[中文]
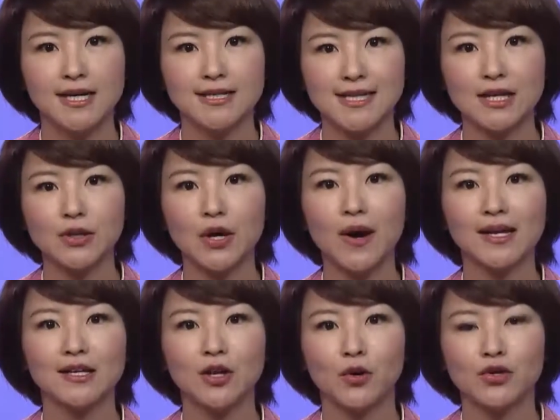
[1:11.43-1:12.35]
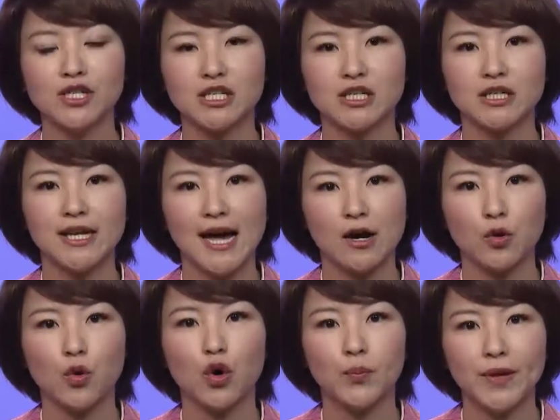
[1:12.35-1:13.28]
在对话的同时，两
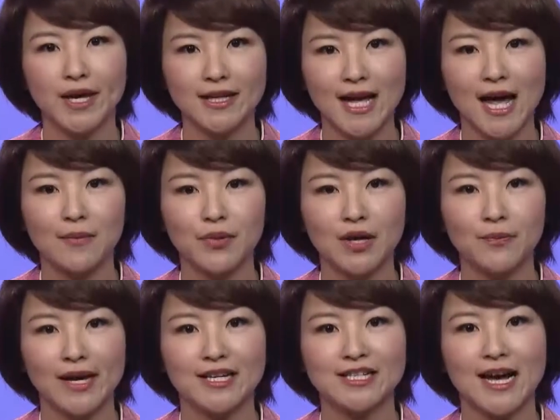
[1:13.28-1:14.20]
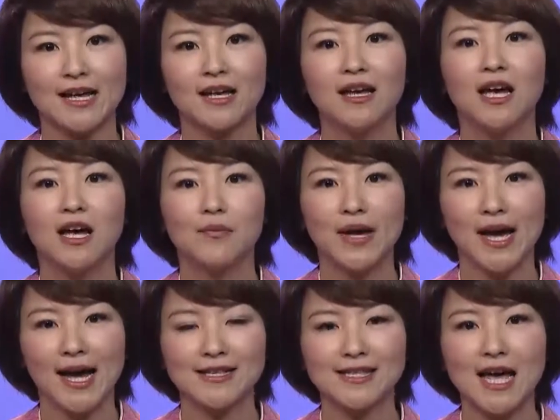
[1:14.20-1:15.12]
国边谈边备战。北
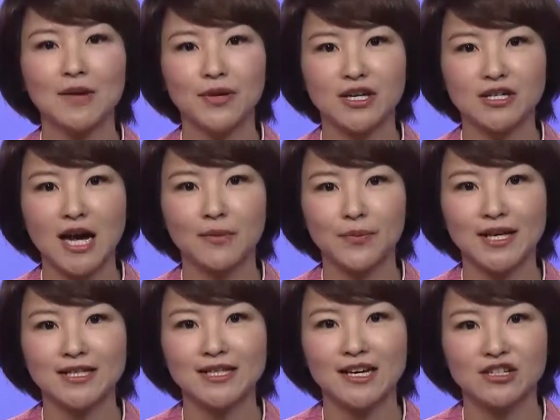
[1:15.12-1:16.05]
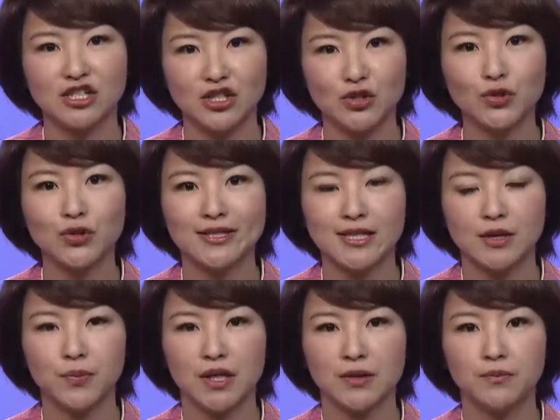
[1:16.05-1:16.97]
韩在平壤边界持续
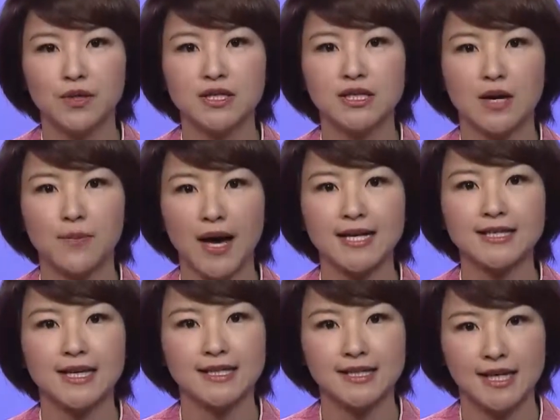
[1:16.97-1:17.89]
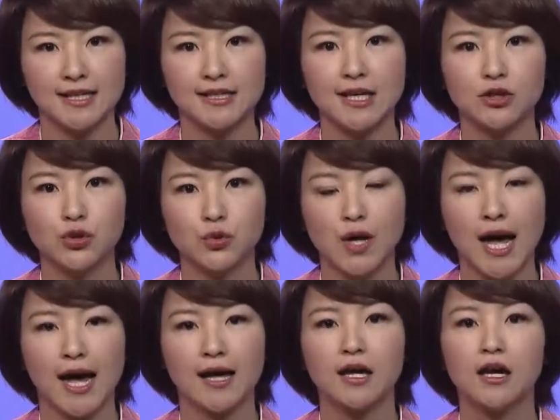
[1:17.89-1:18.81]
增兵，并且派遣潜舰出
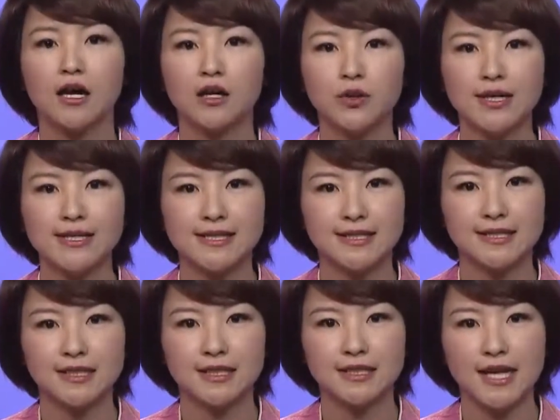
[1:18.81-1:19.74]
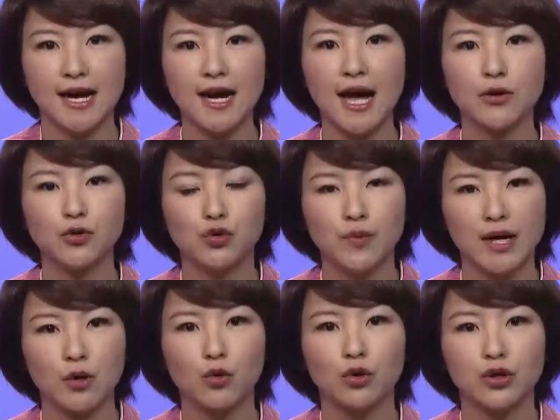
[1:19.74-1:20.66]
海。对此情形，南韩与美
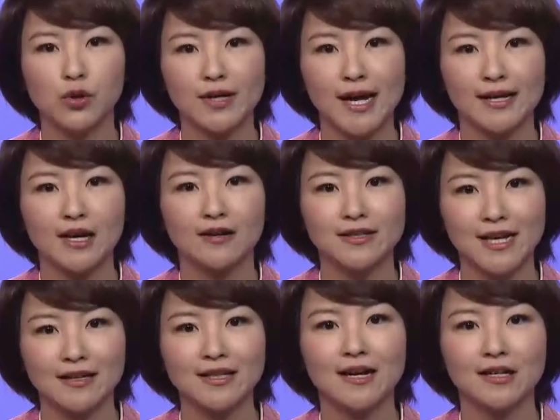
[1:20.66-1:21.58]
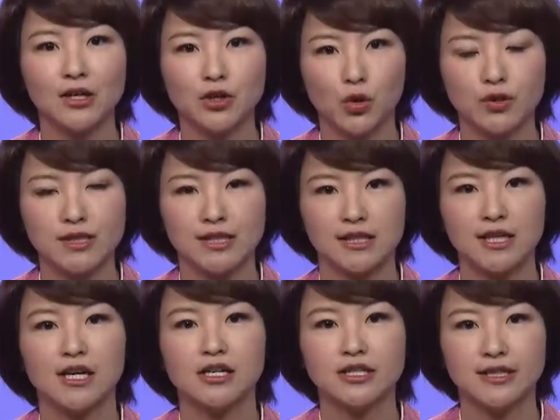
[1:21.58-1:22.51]
国都感到相当的忧心，
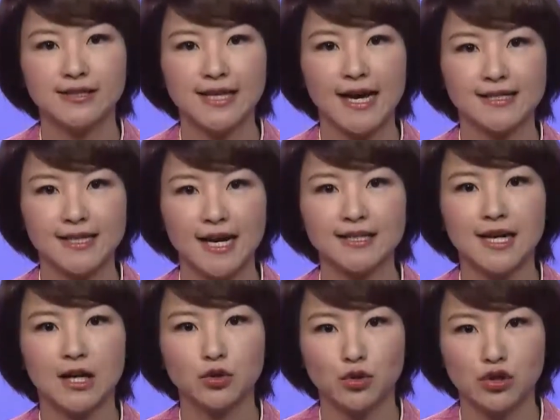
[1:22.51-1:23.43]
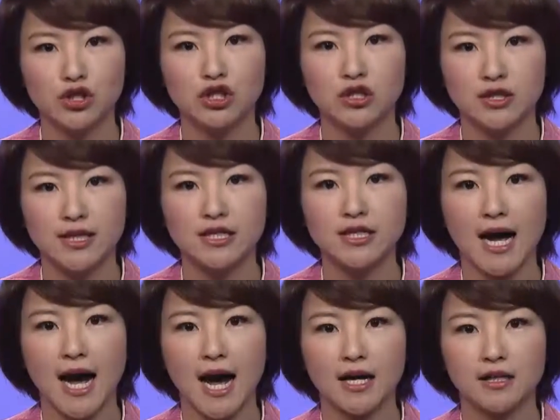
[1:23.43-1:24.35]
正在加强军事侦
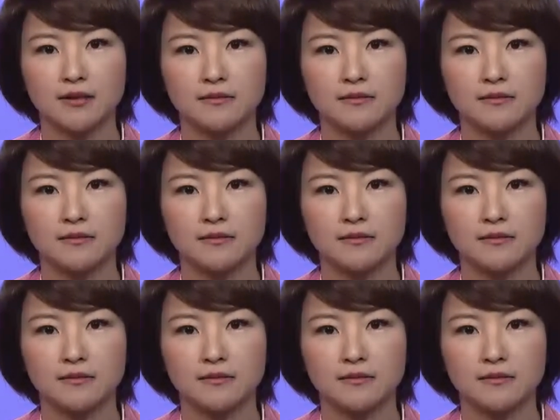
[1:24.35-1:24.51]
查。